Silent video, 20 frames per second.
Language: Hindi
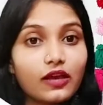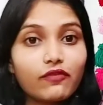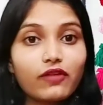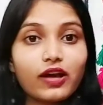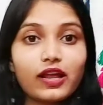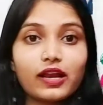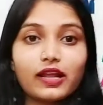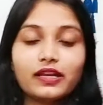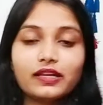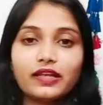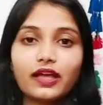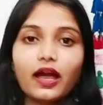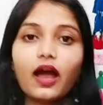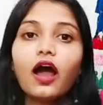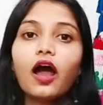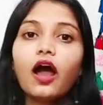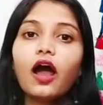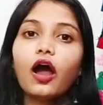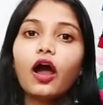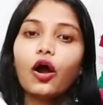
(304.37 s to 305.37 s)
ये वाला लिया
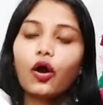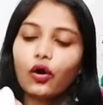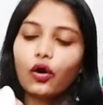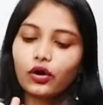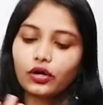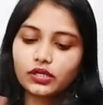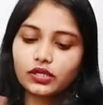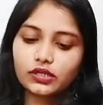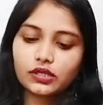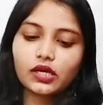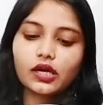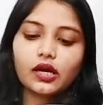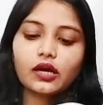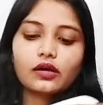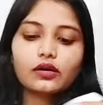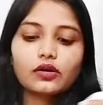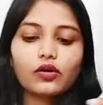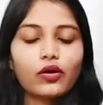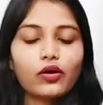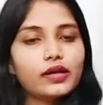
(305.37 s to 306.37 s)
और
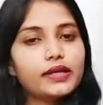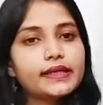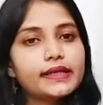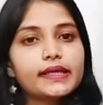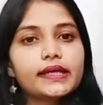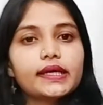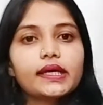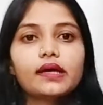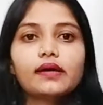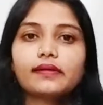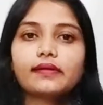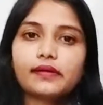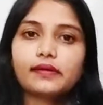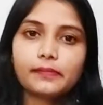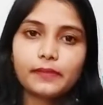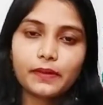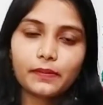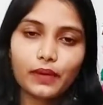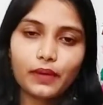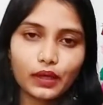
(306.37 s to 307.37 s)
क्वालिटी की अगर
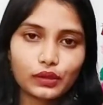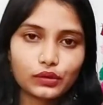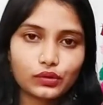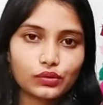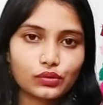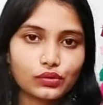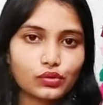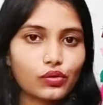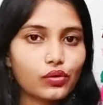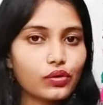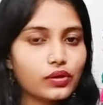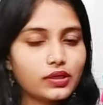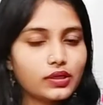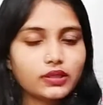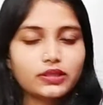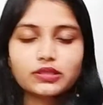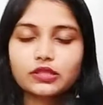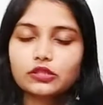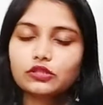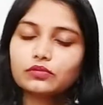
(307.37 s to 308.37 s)
मैं बात करूँ तो
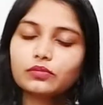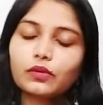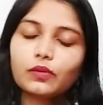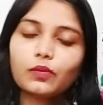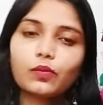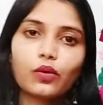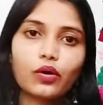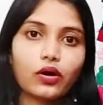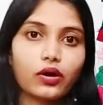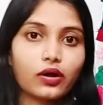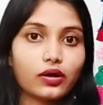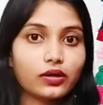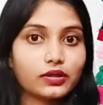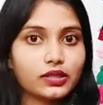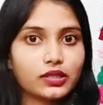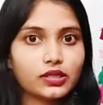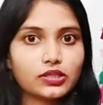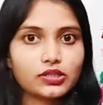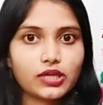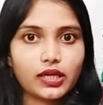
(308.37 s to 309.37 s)
क्वालिटी सच में
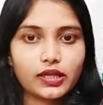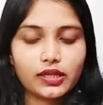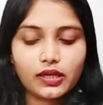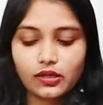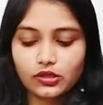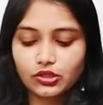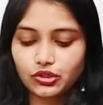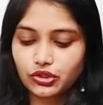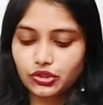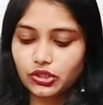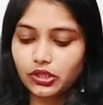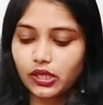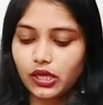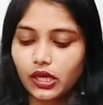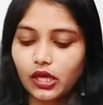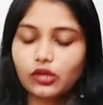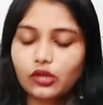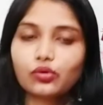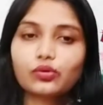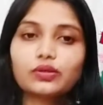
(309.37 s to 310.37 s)
बहुत ही ज़्यादा अच्छी
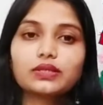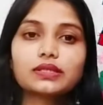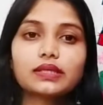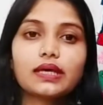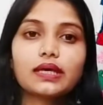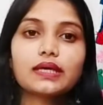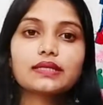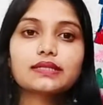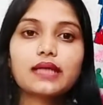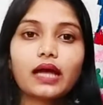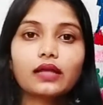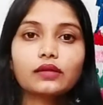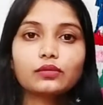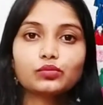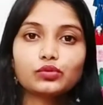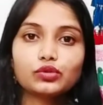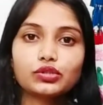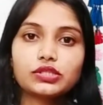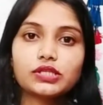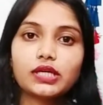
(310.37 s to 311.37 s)
है तो इसके साथ
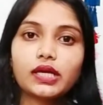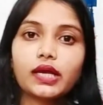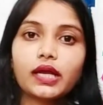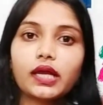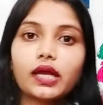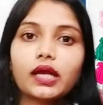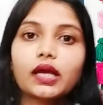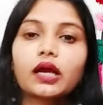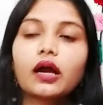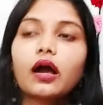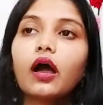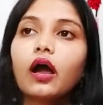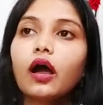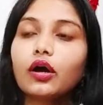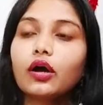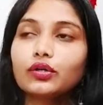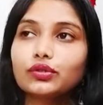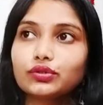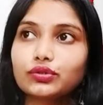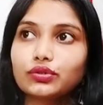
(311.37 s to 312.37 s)
मुझे एक
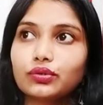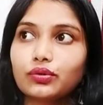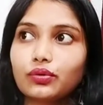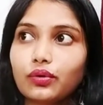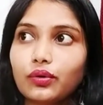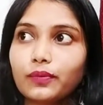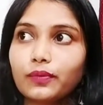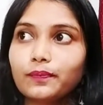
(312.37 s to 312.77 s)
जो